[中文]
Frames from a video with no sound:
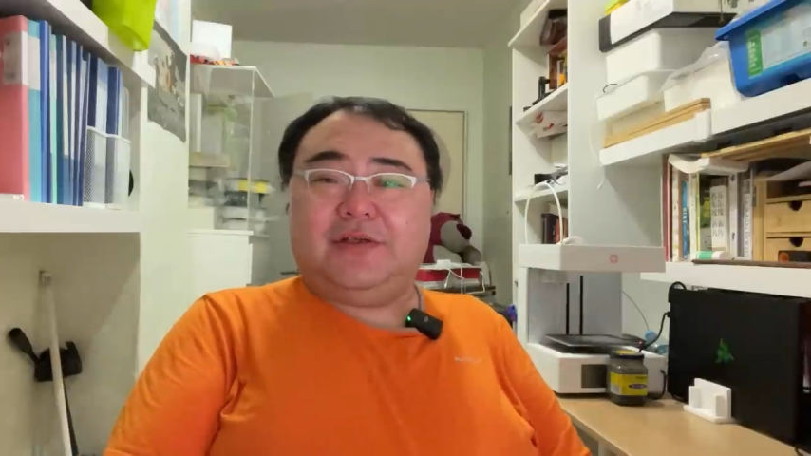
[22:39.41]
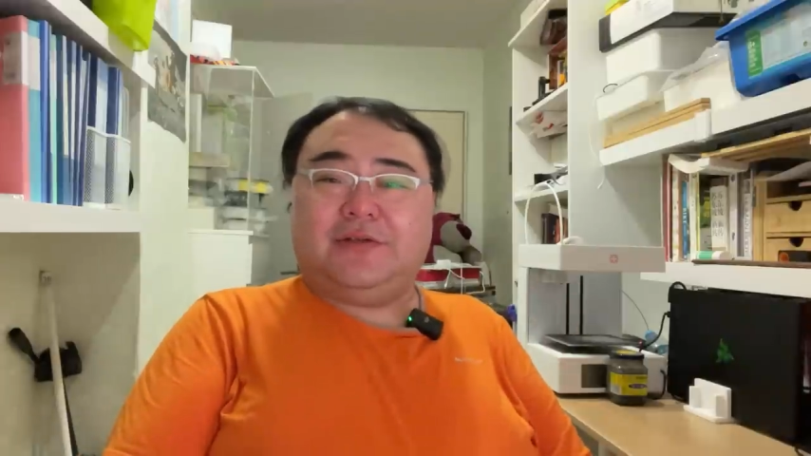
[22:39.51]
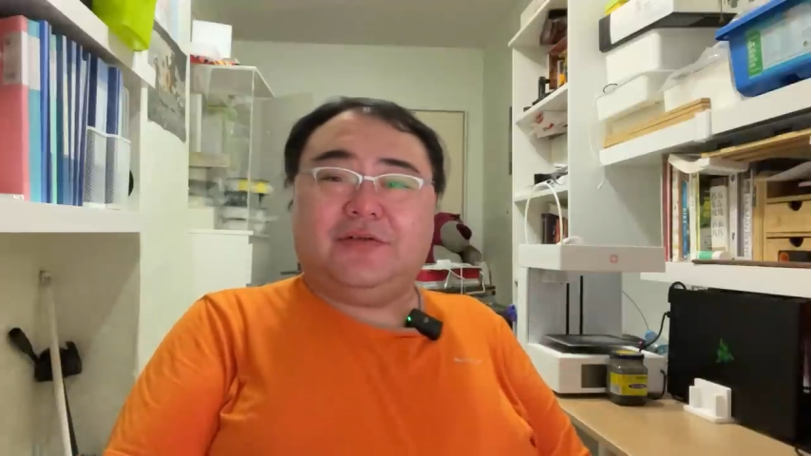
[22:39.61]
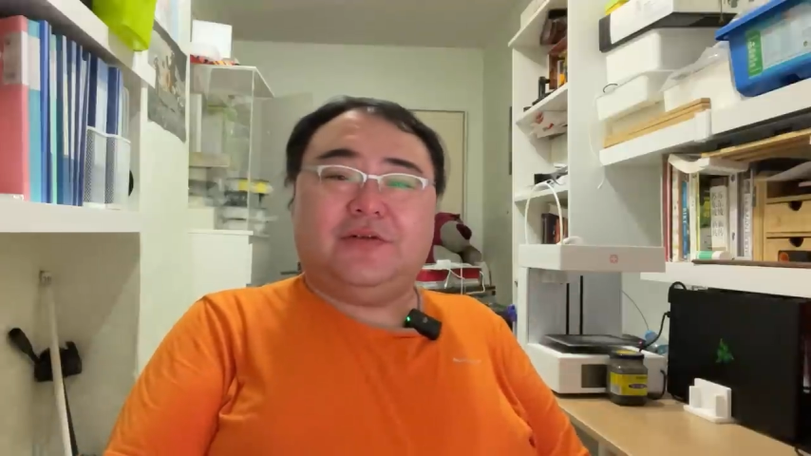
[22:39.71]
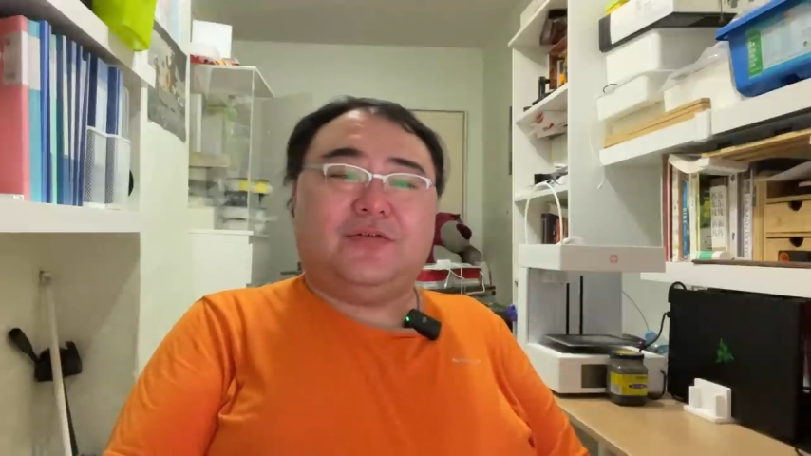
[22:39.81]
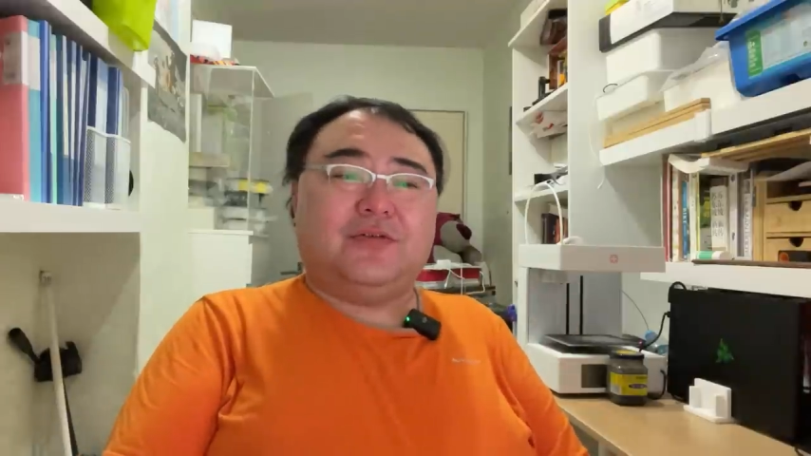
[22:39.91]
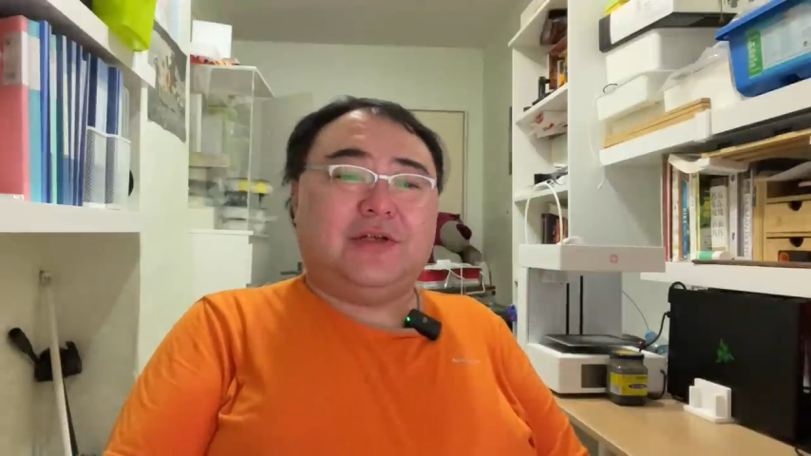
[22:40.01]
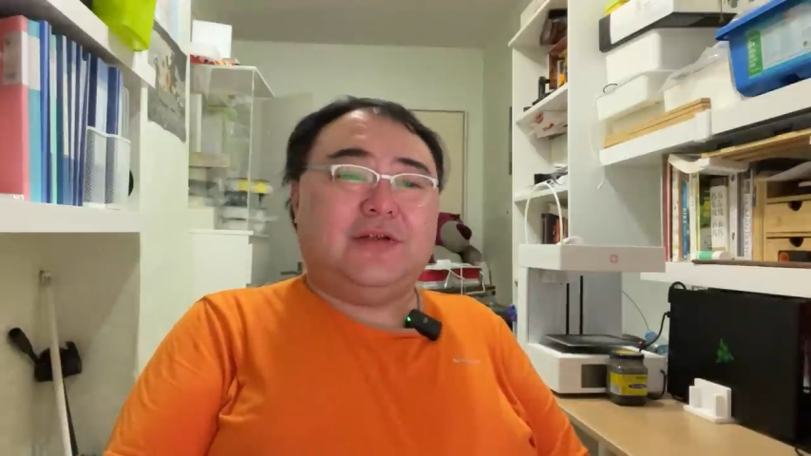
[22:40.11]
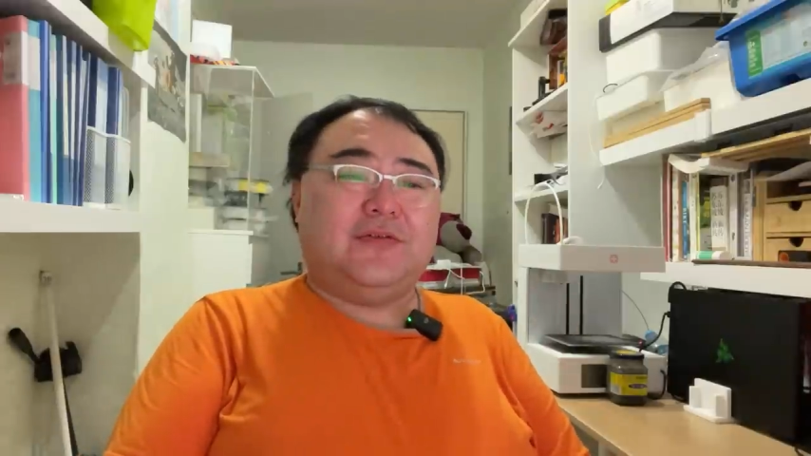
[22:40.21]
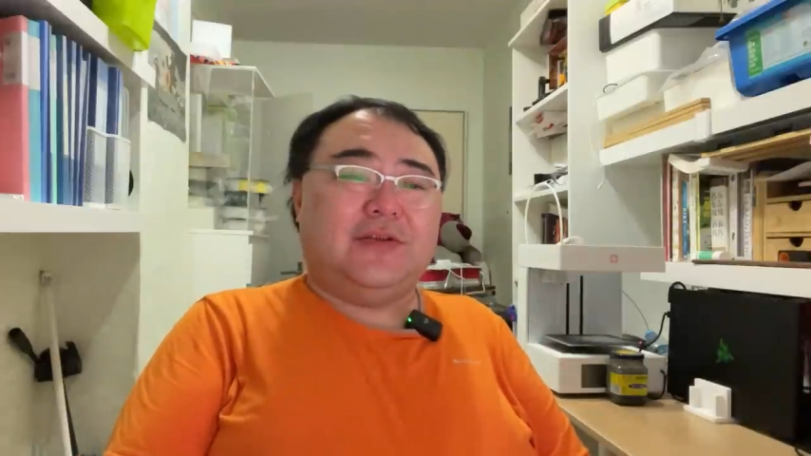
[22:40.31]
都是宠
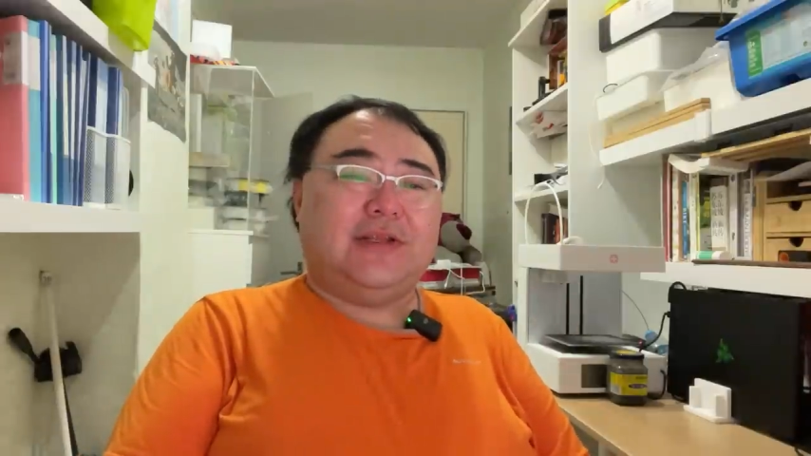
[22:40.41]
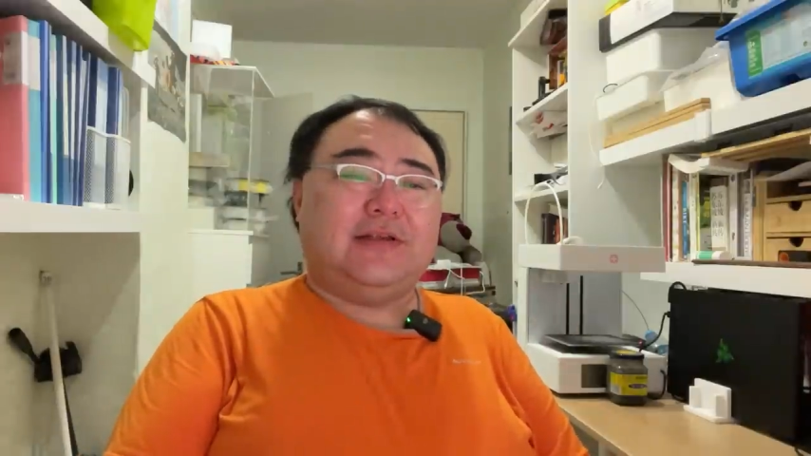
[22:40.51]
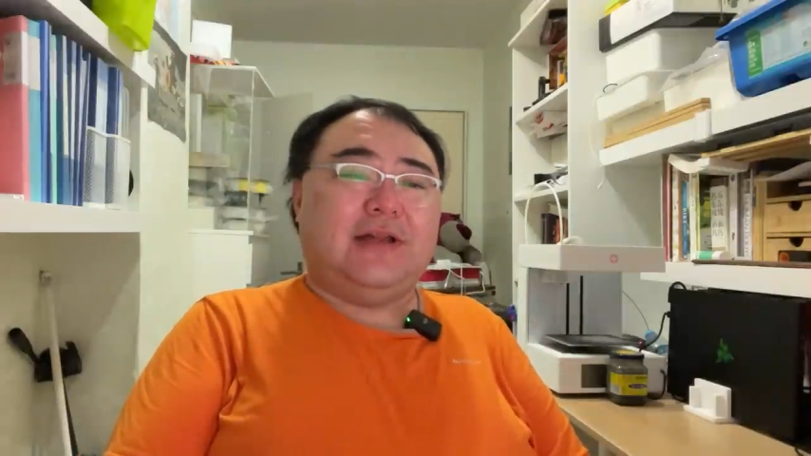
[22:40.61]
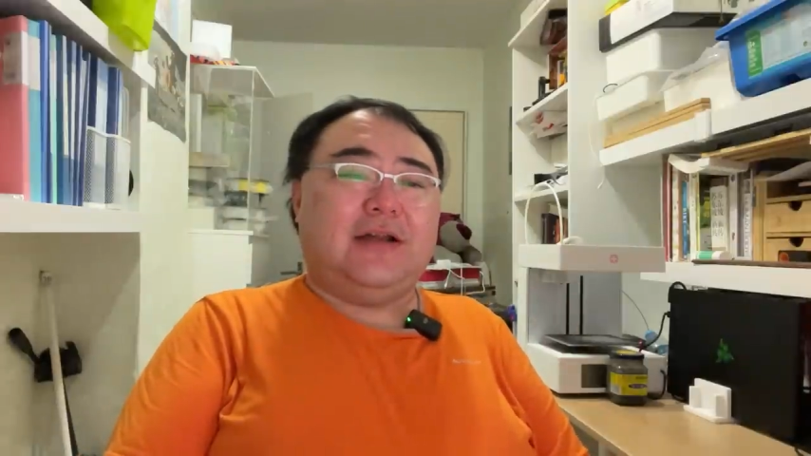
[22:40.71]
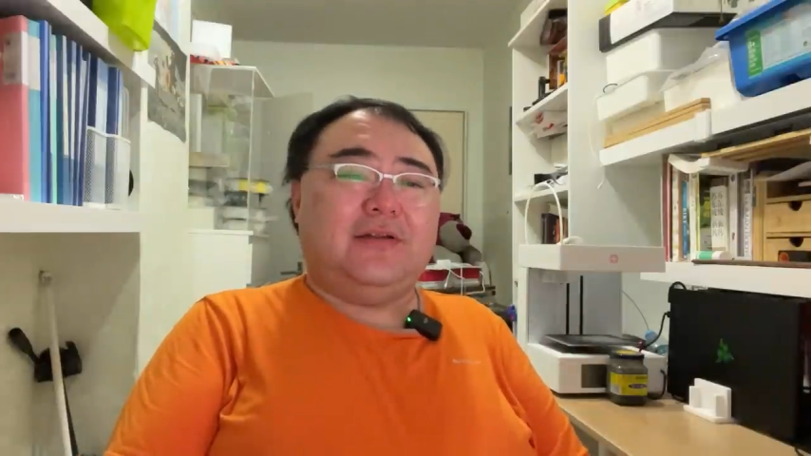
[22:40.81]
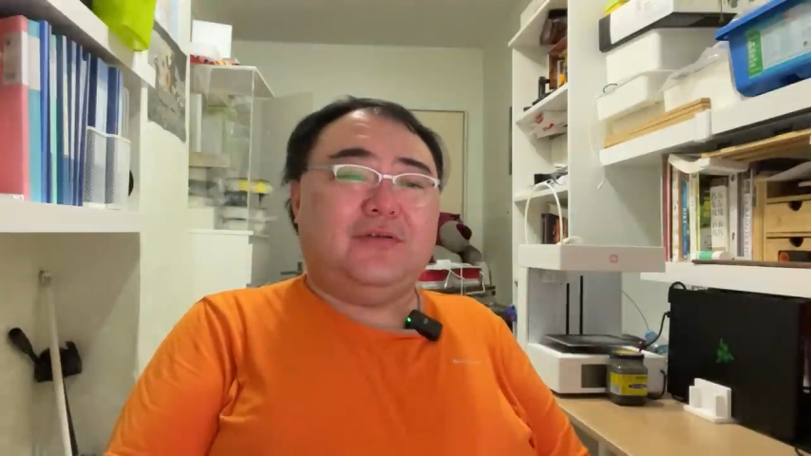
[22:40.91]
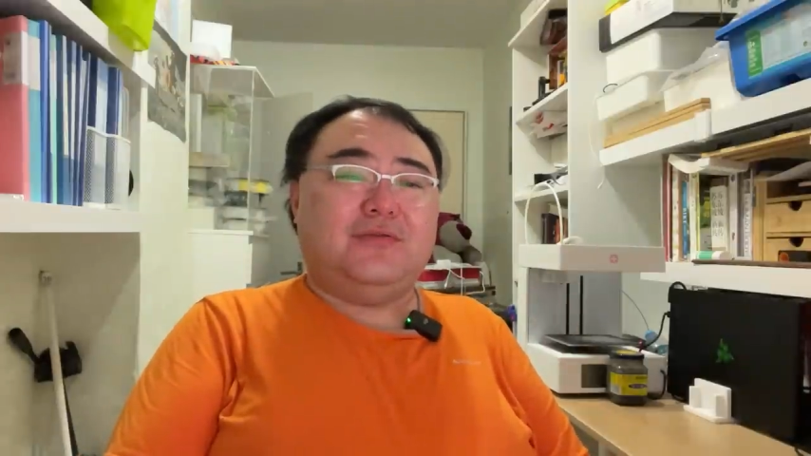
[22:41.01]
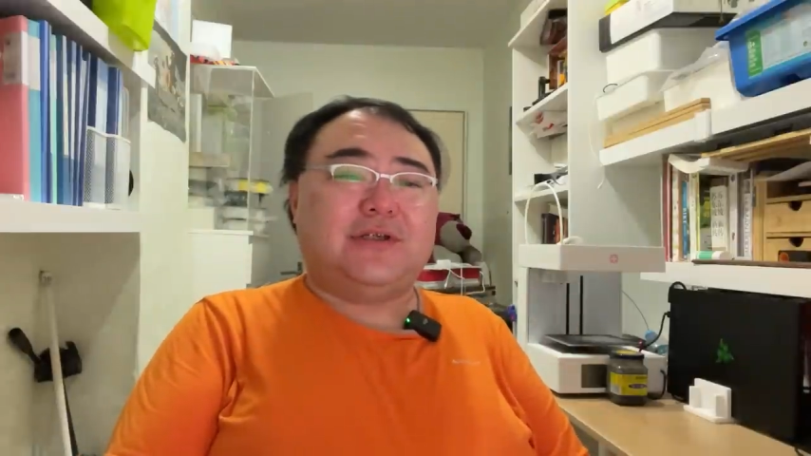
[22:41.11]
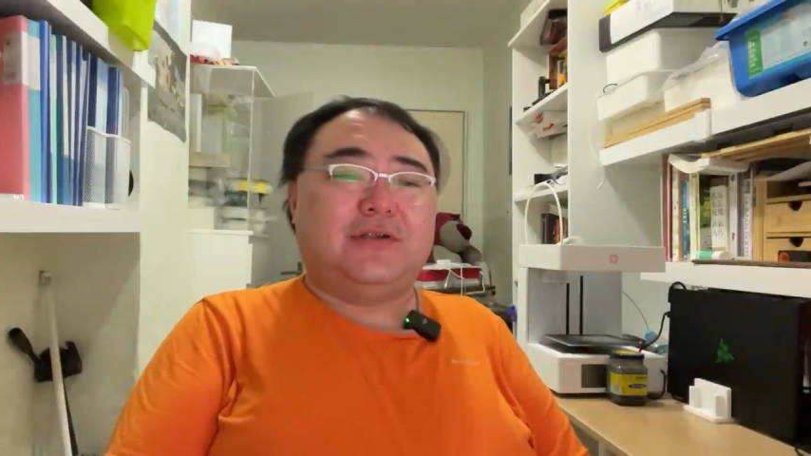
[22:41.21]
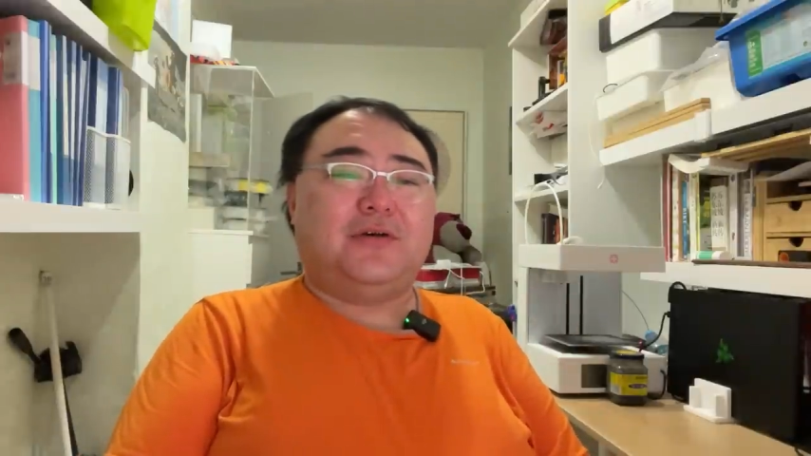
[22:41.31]
臣，所以他这俩人就
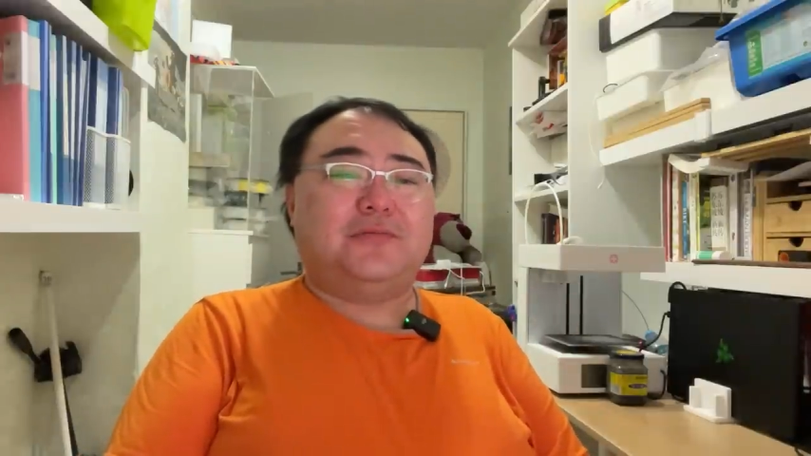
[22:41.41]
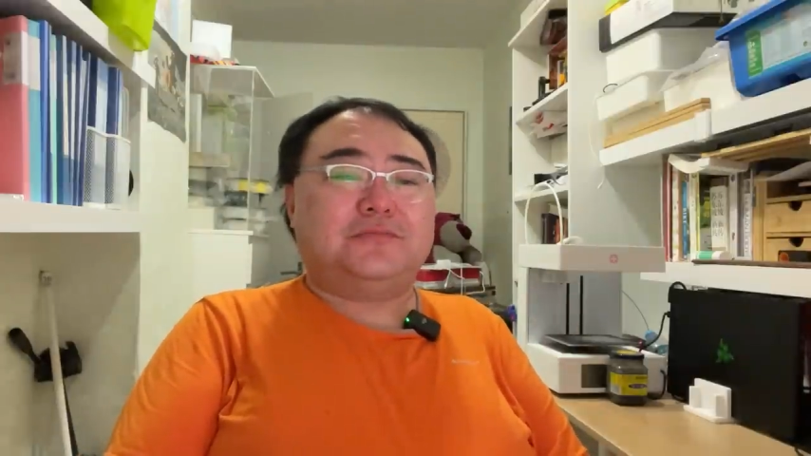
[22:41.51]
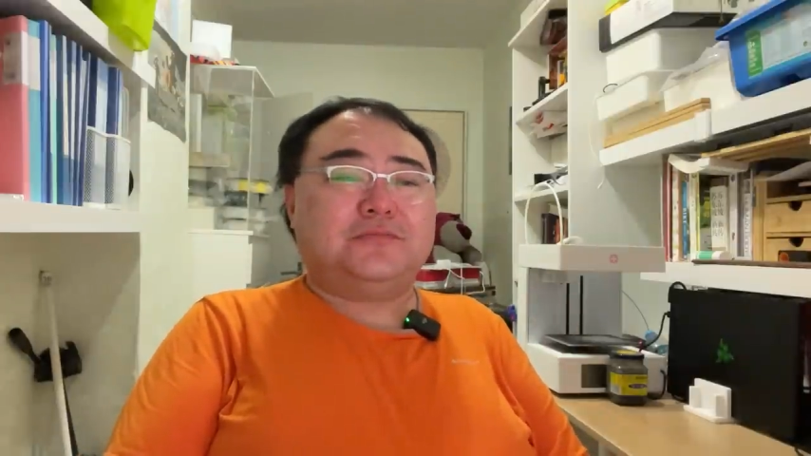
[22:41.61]
互相斗。